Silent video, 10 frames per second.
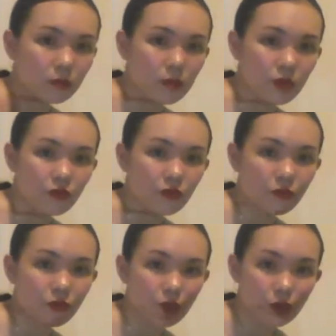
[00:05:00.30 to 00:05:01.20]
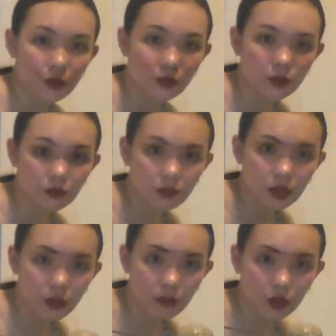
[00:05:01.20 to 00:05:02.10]
beef. Yun o. Oh.
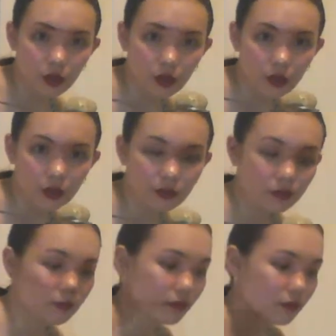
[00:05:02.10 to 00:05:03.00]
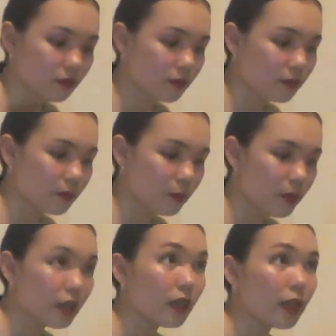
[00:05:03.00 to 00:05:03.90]
Dami. Pwede na